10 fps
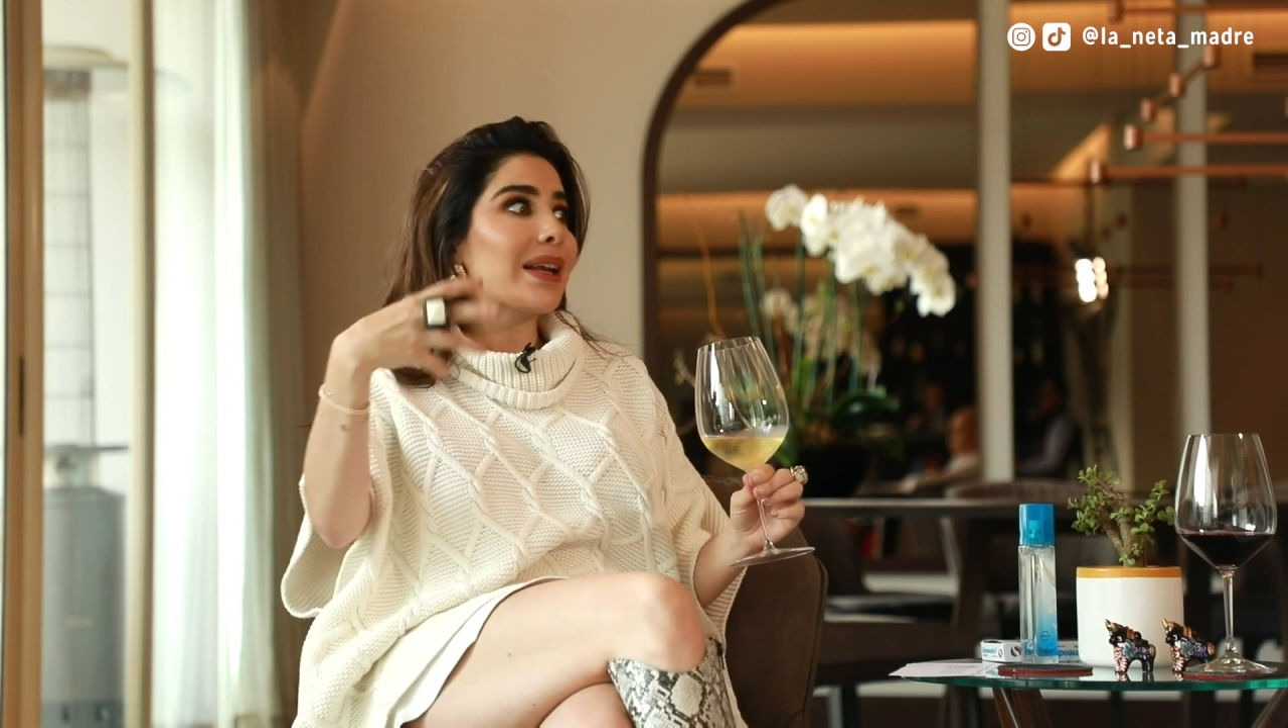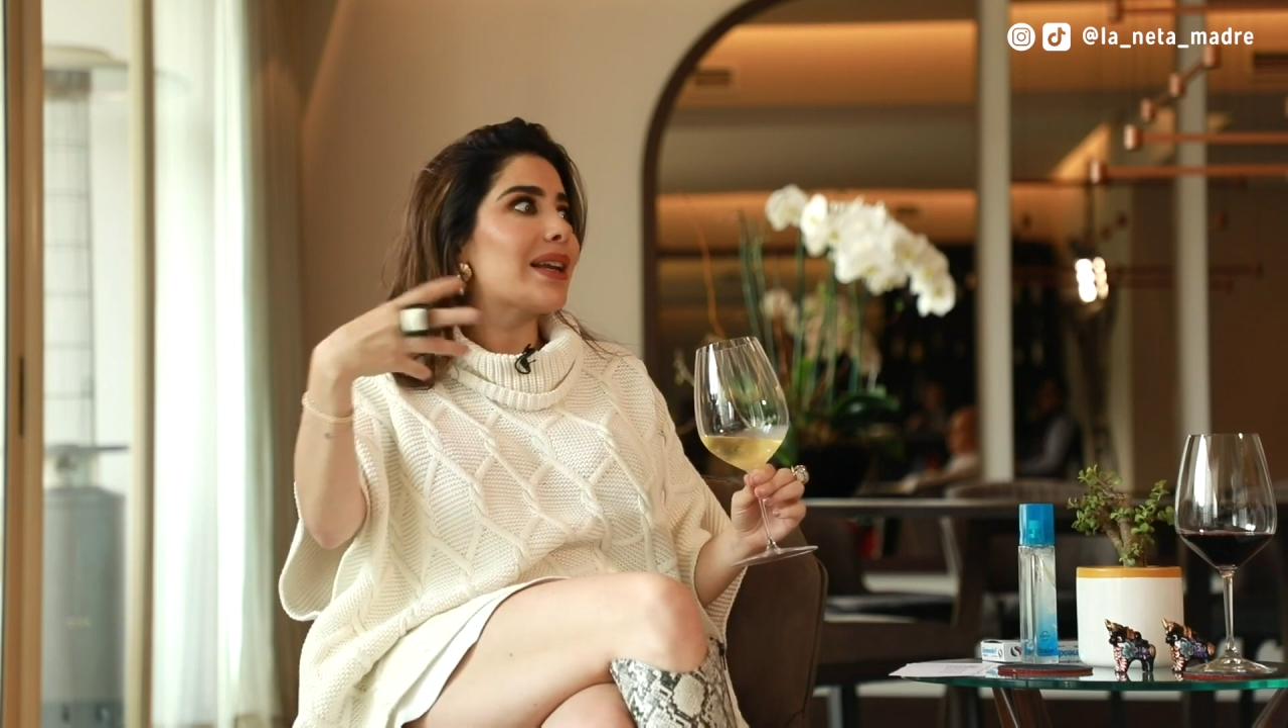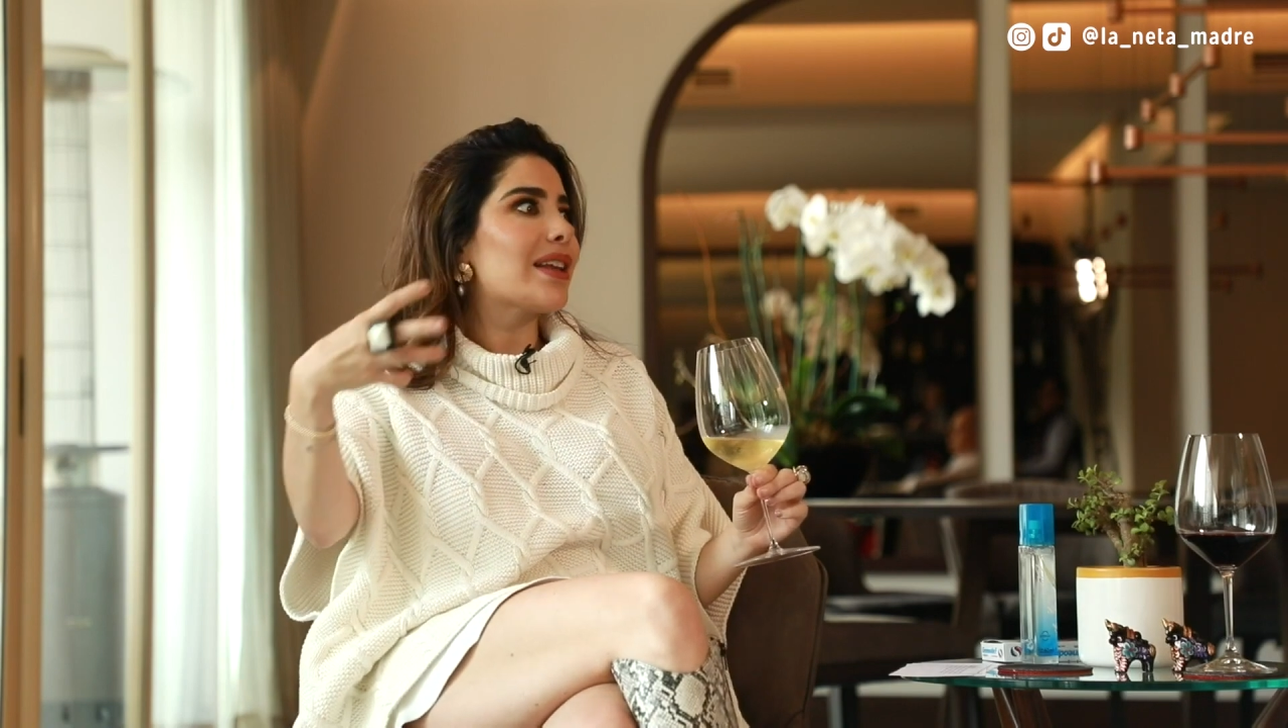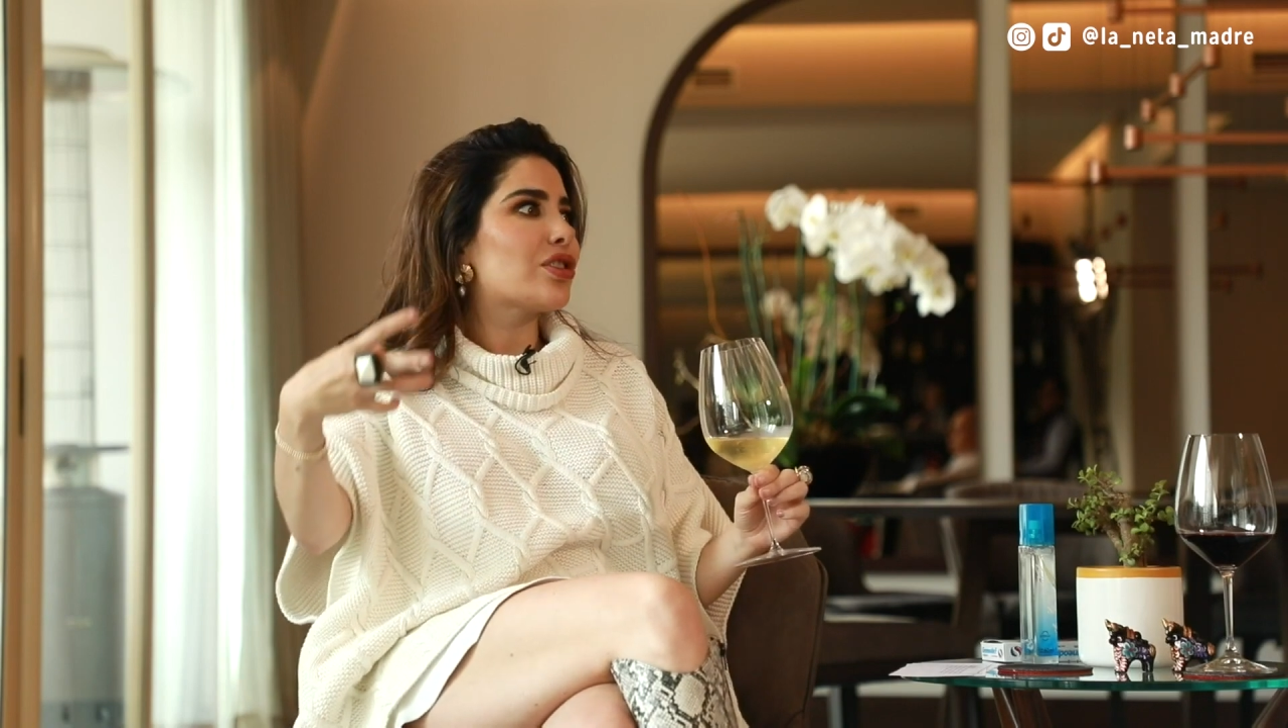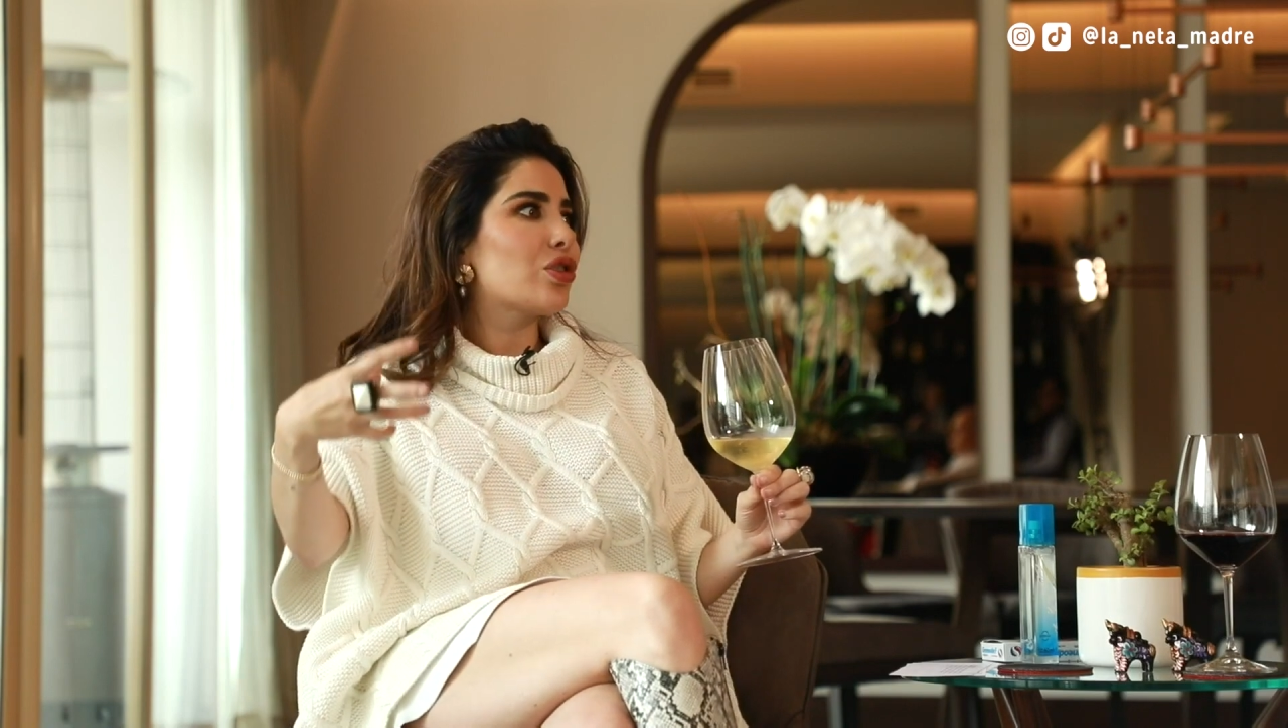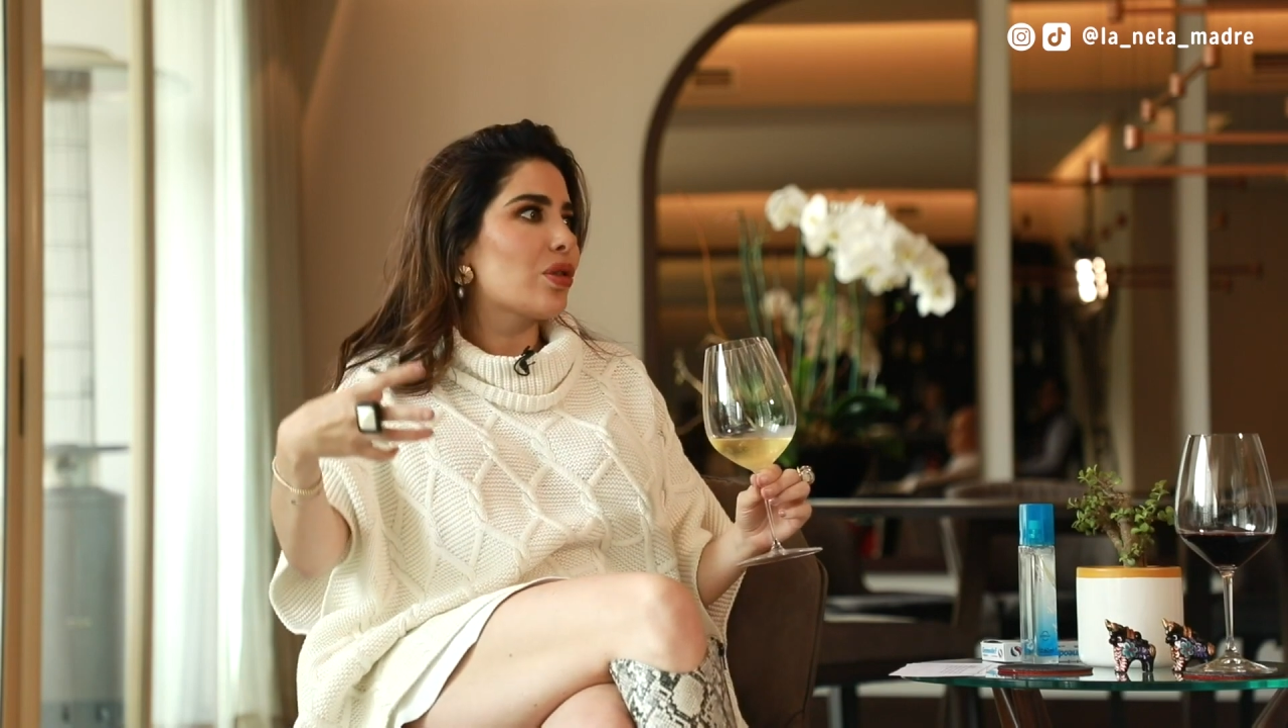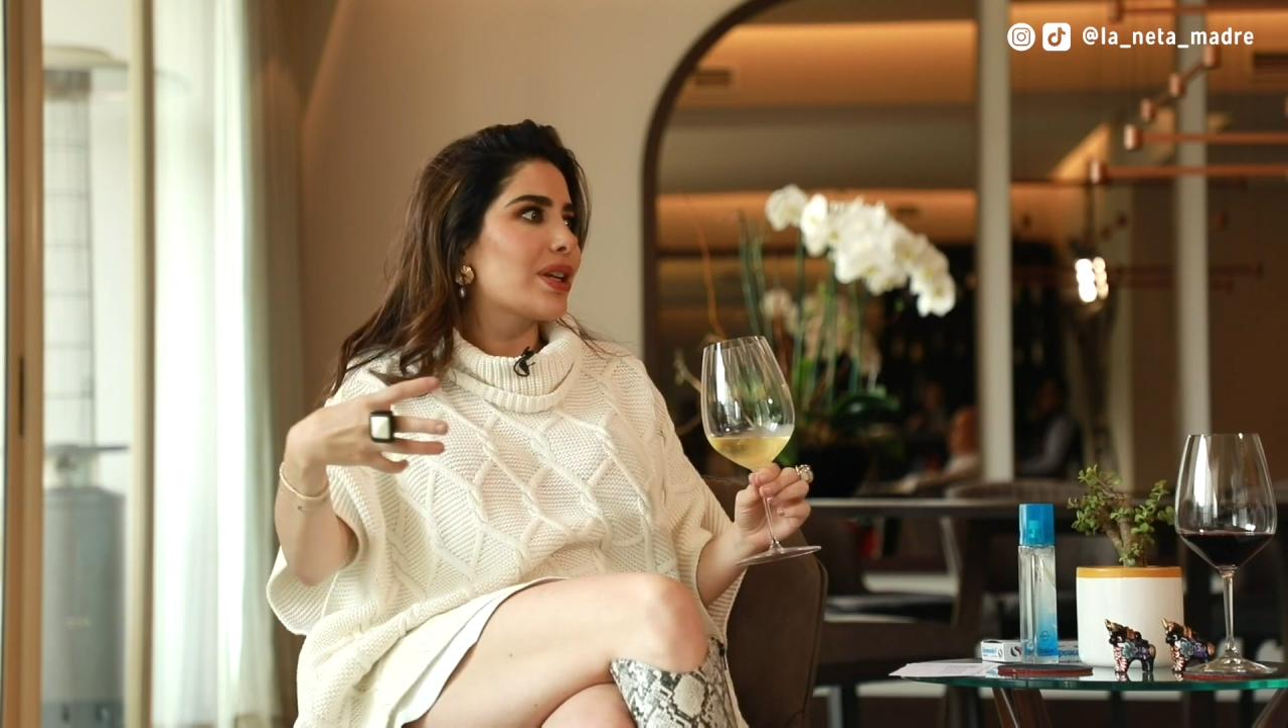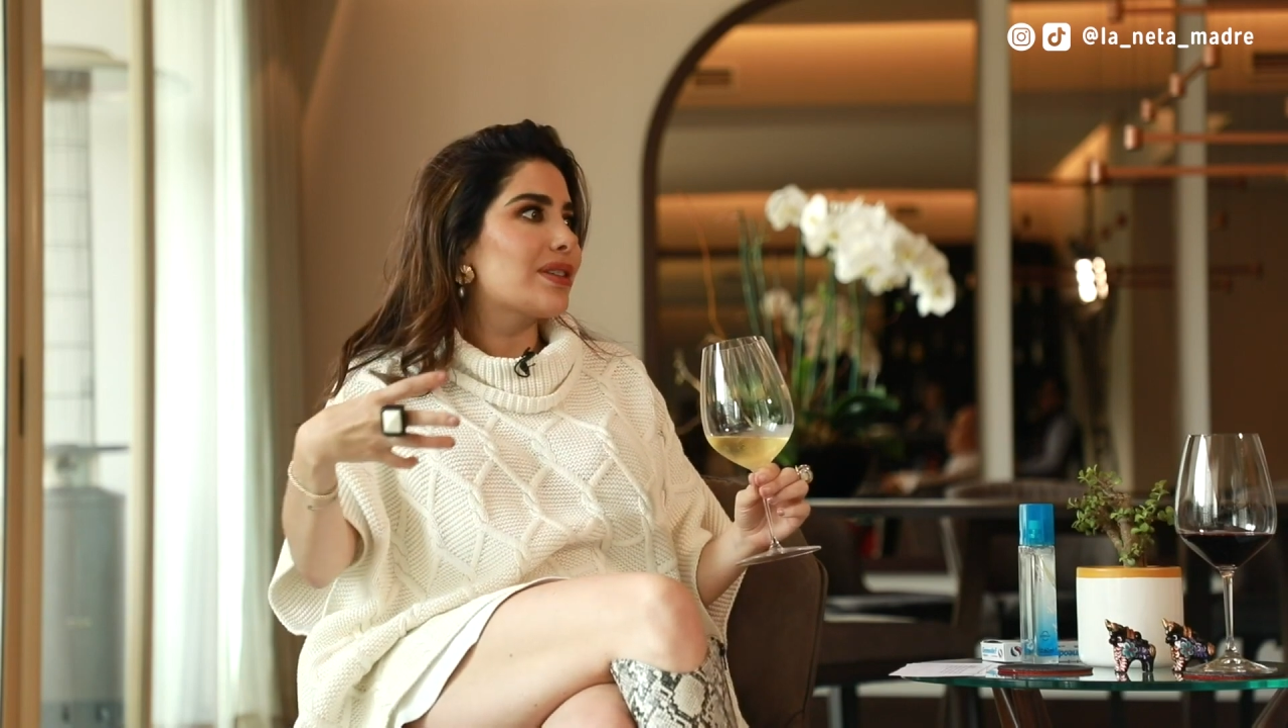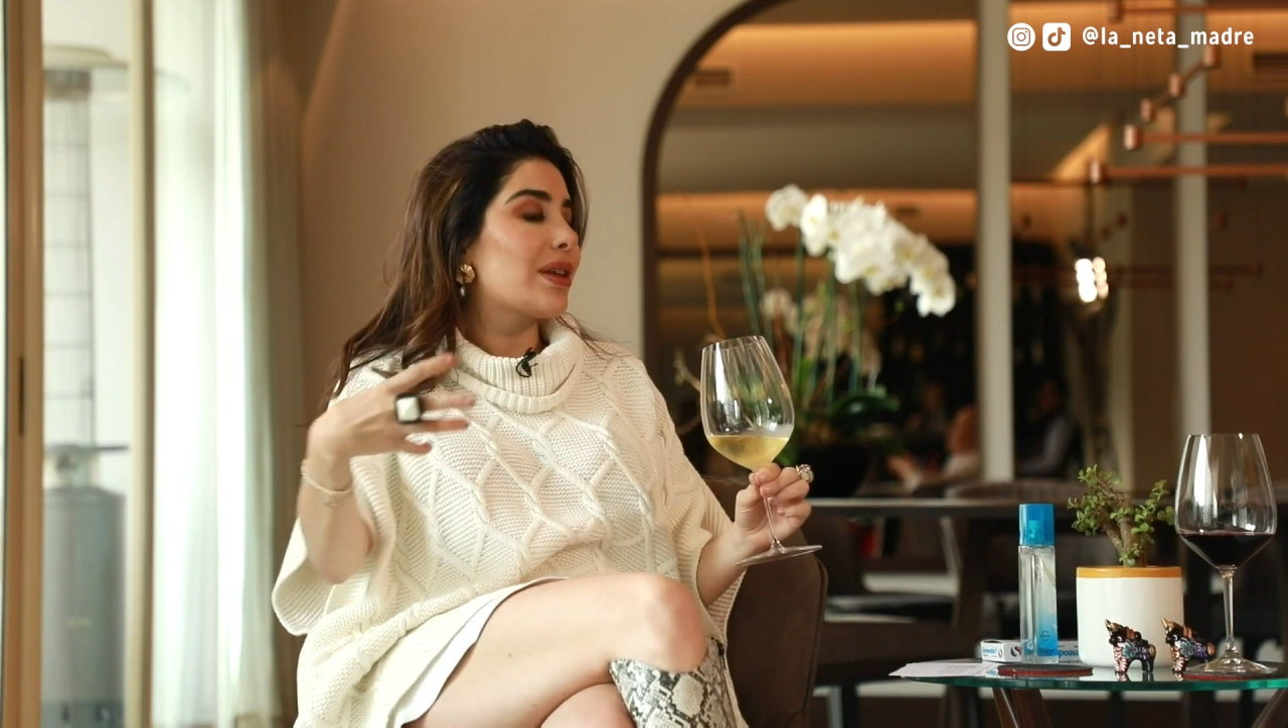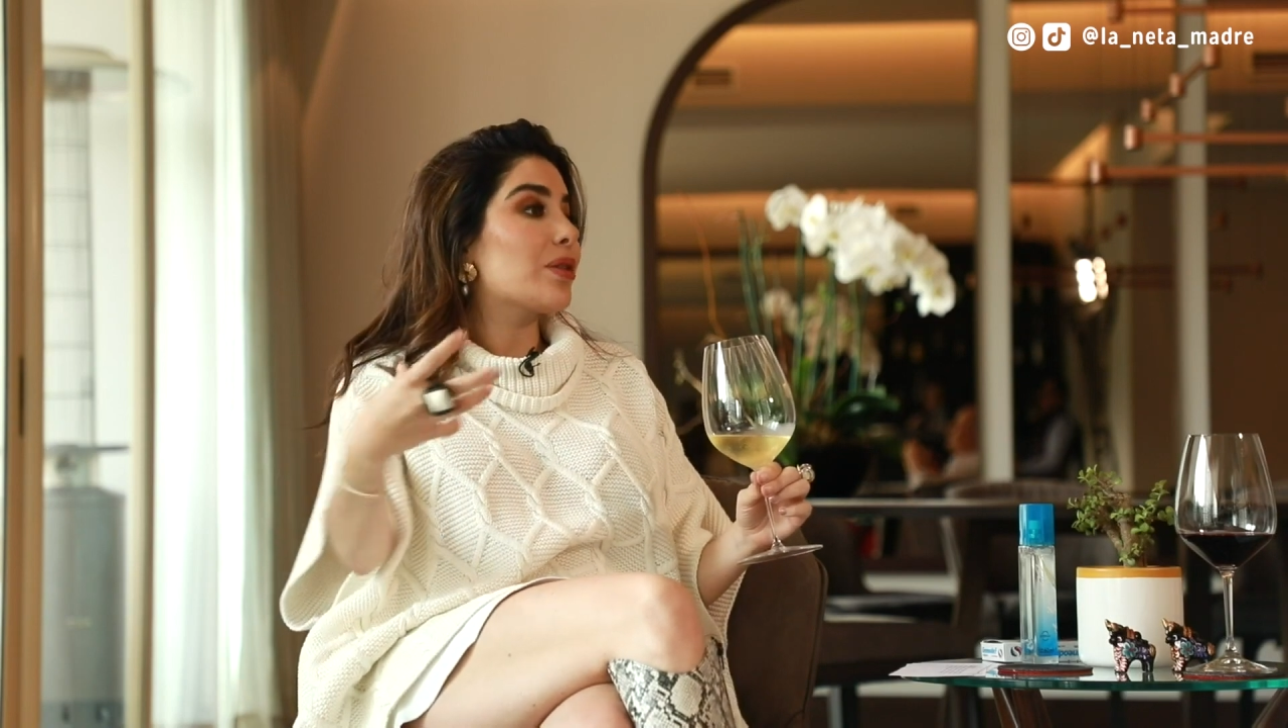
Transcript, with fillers: relaciones.